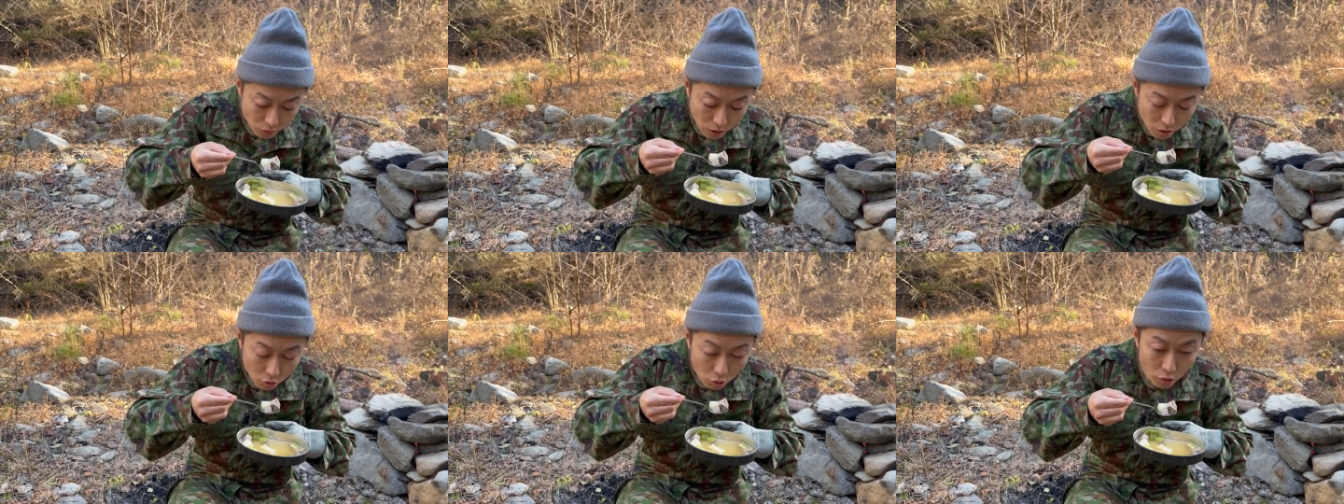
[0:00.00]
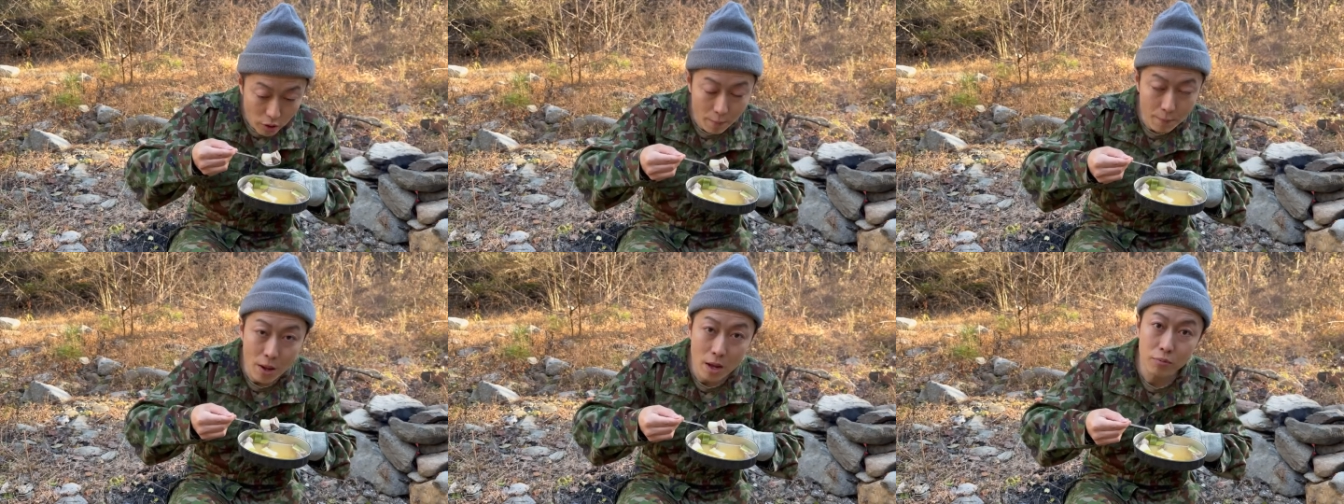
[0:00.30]
こ
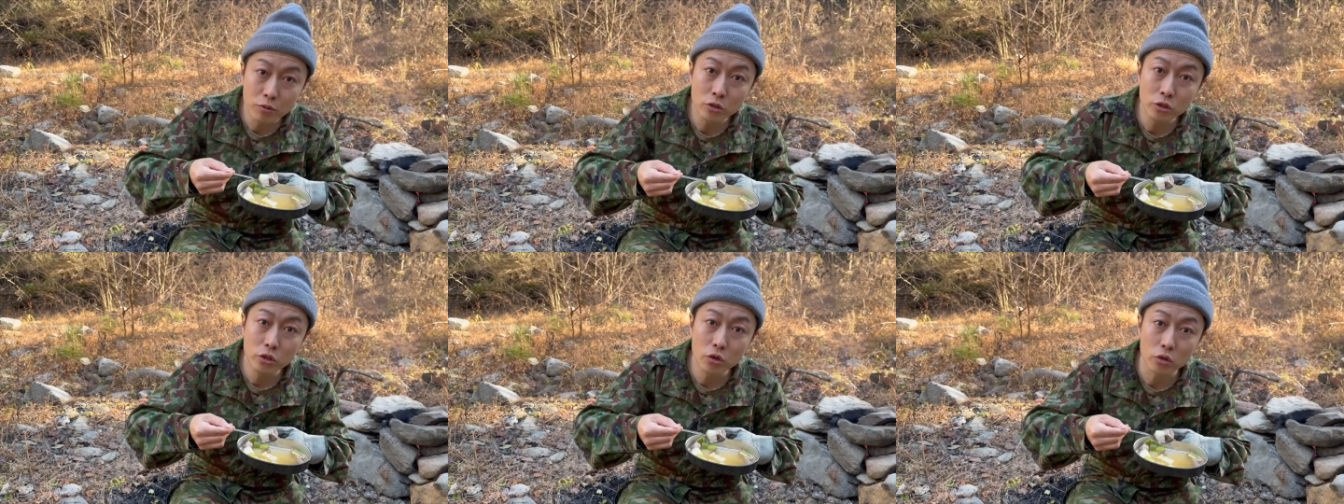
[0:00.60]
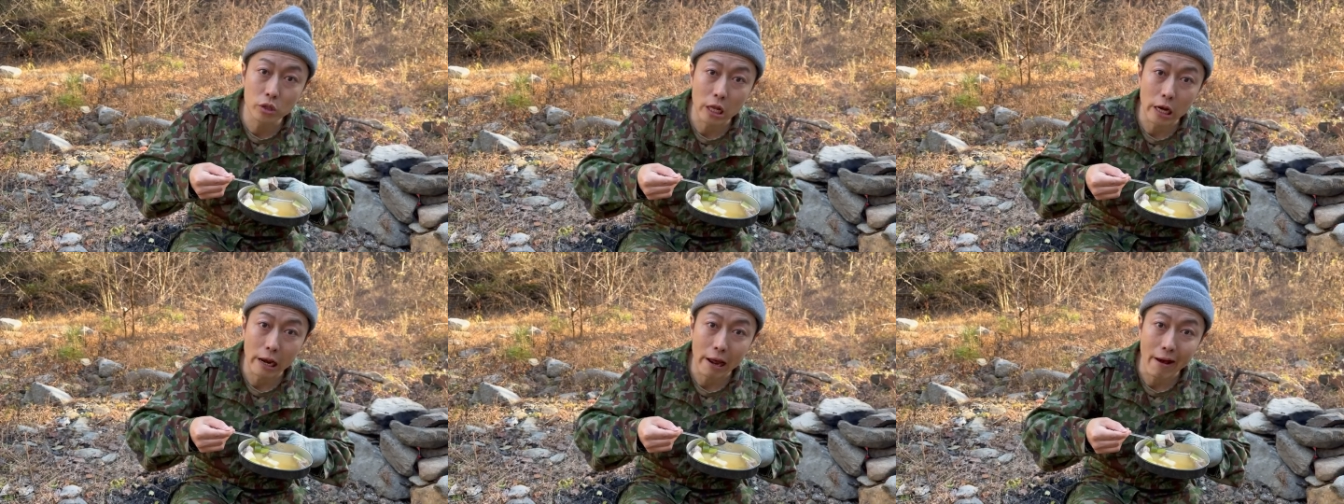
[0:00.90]
れ目分量
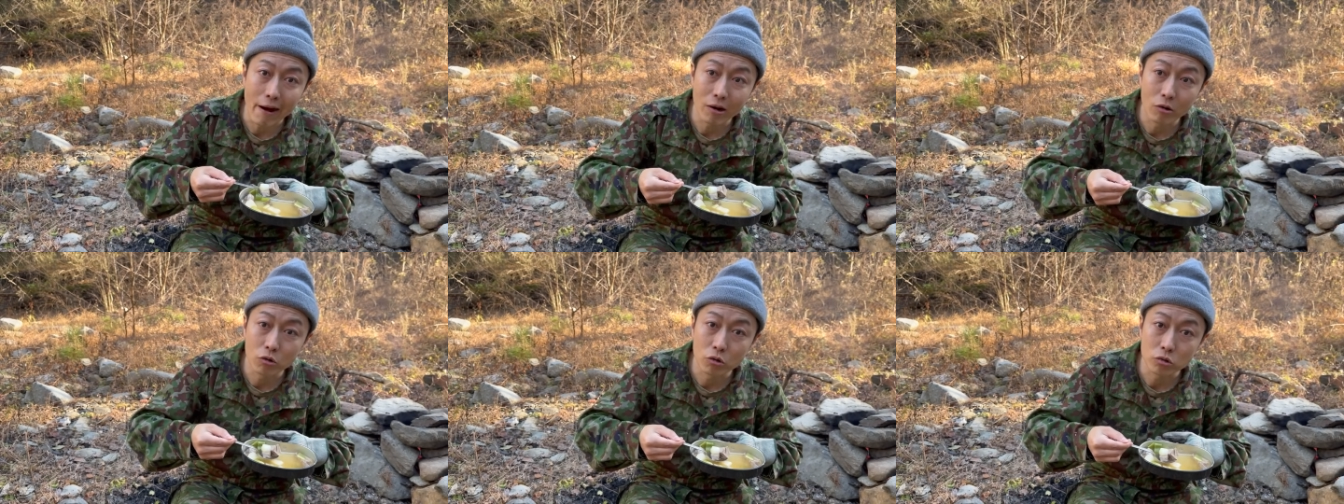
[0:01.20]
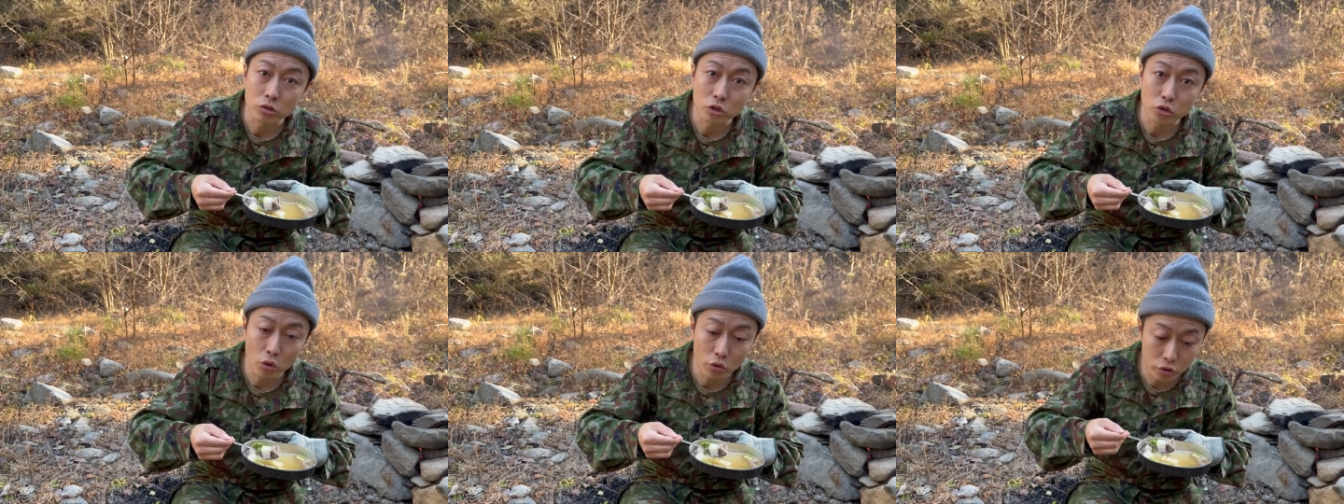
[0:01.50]
でね、あの
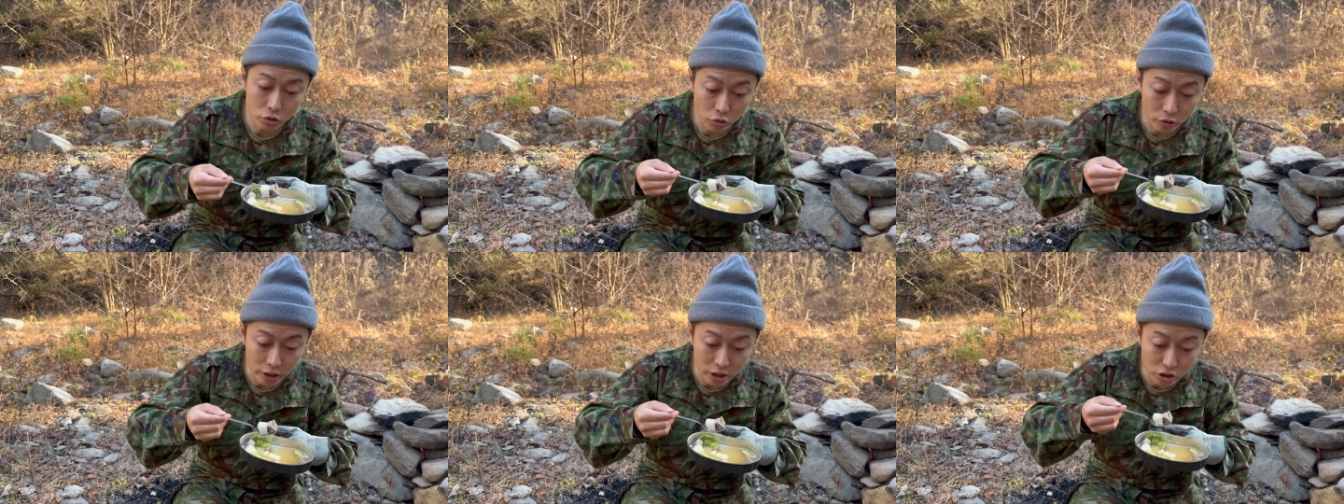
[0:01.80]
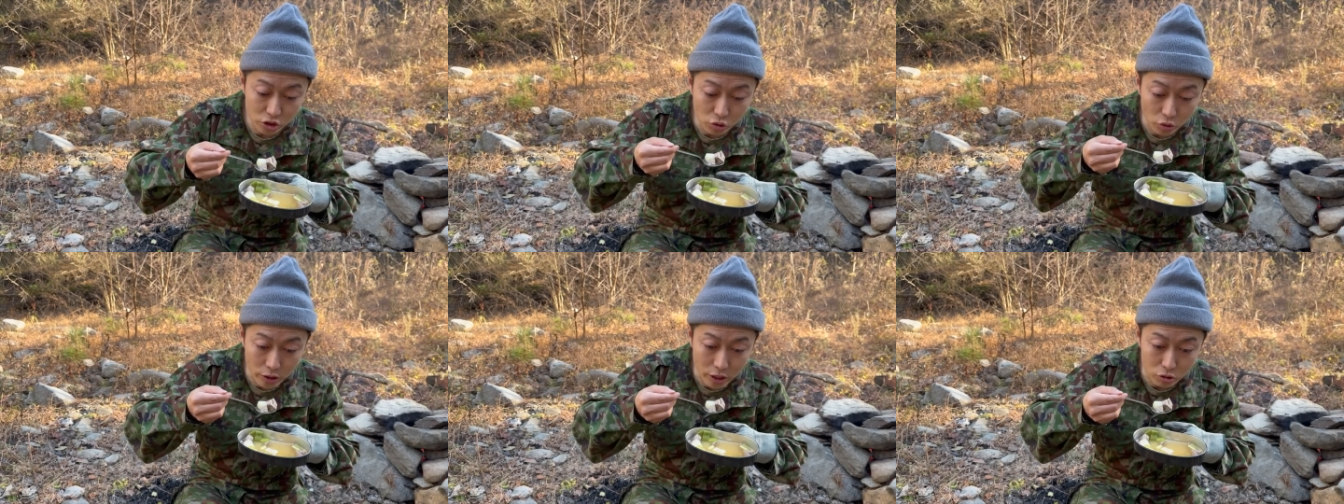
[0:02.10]
醤油とね
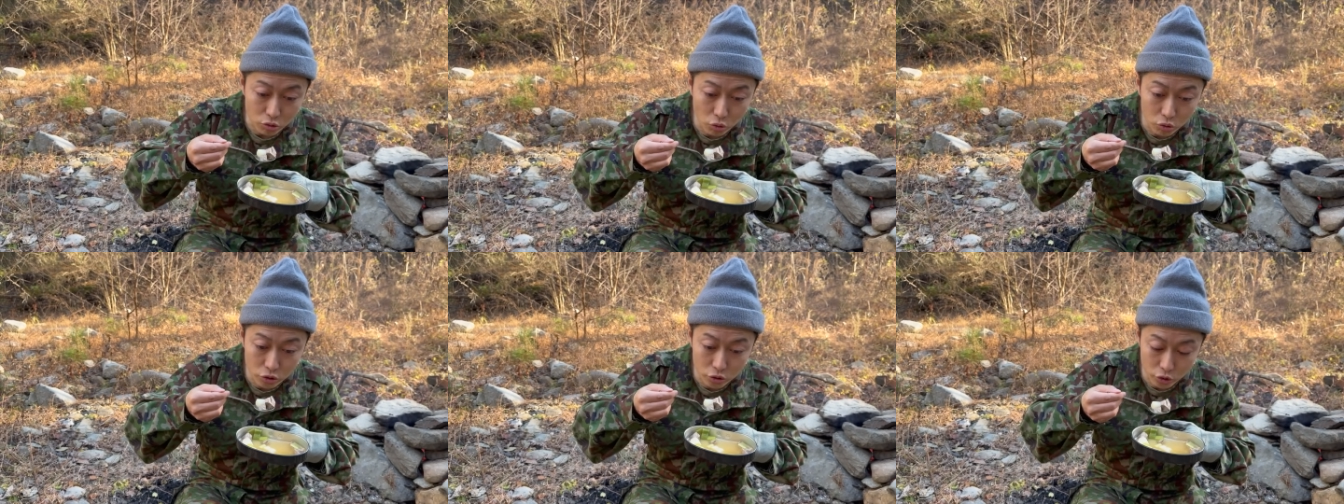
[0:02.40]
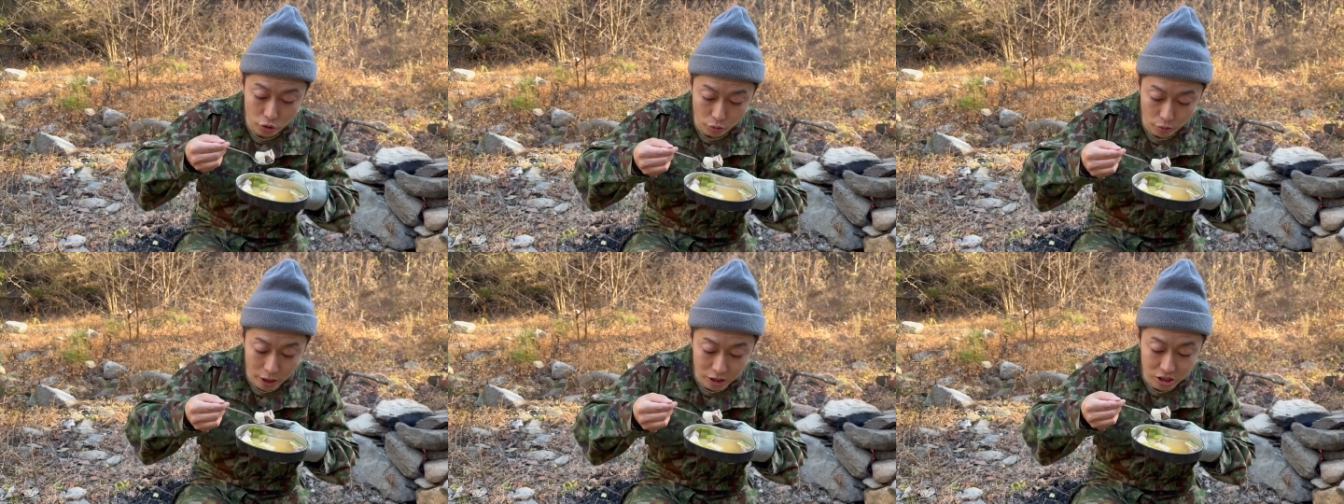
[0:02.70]
塩ね、当時の
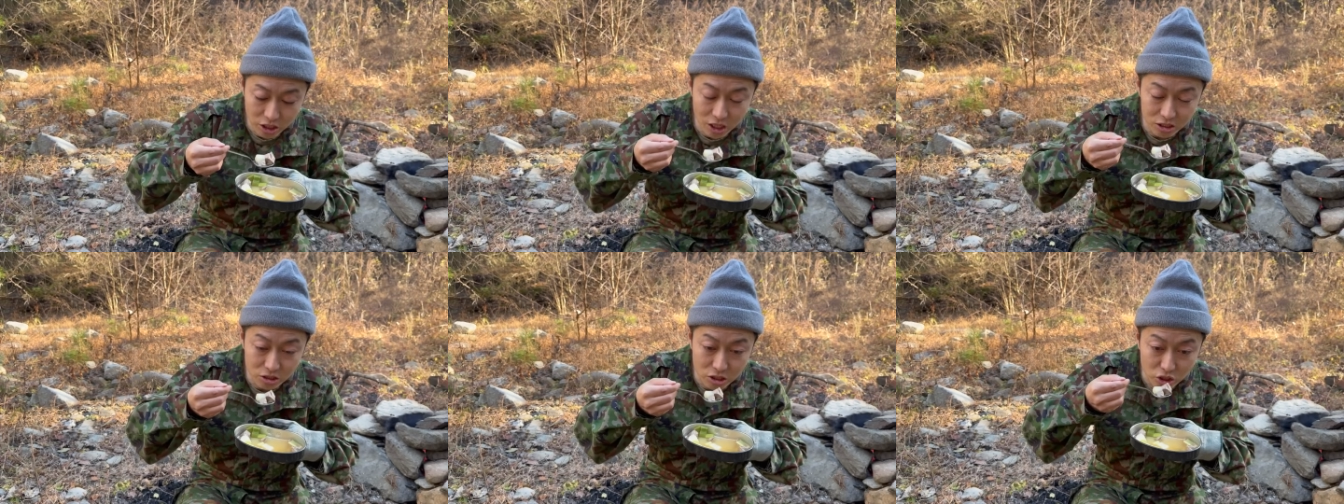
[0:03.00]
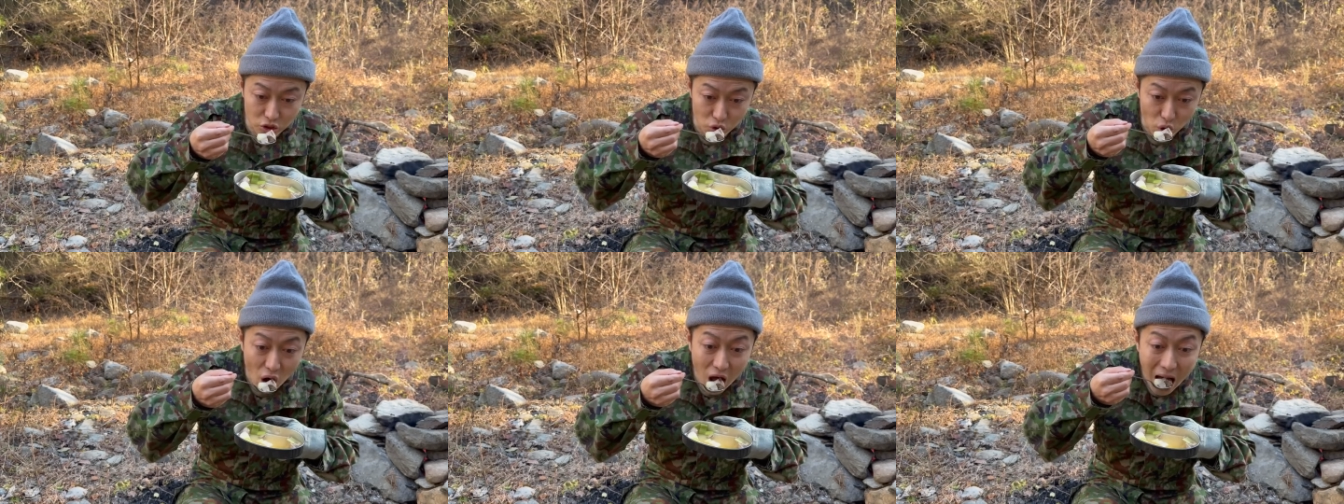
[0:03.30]
人もやってるはずなん
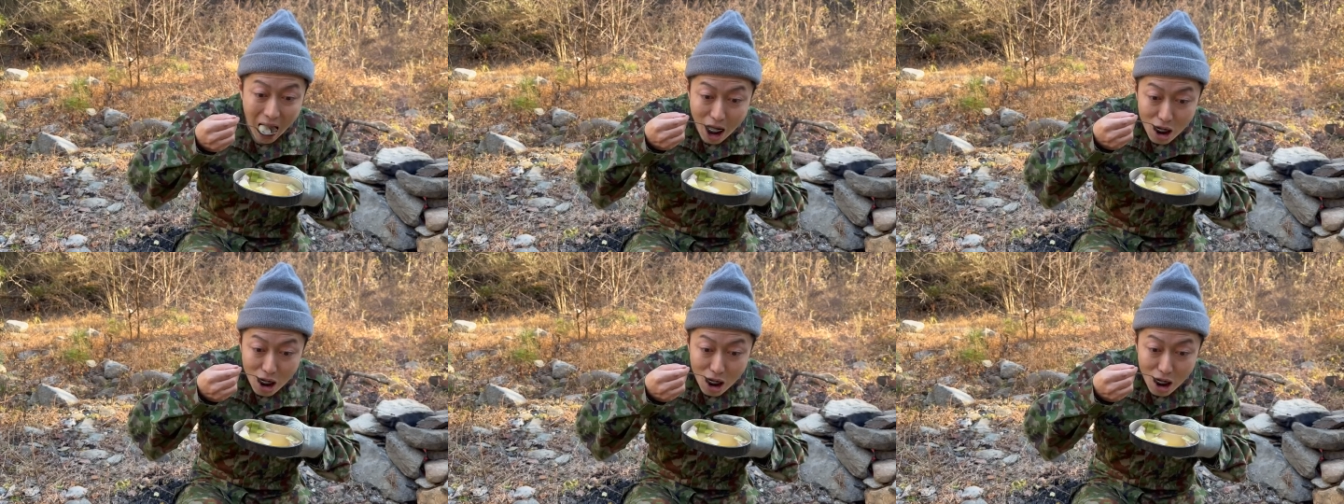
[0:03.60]
ですよ。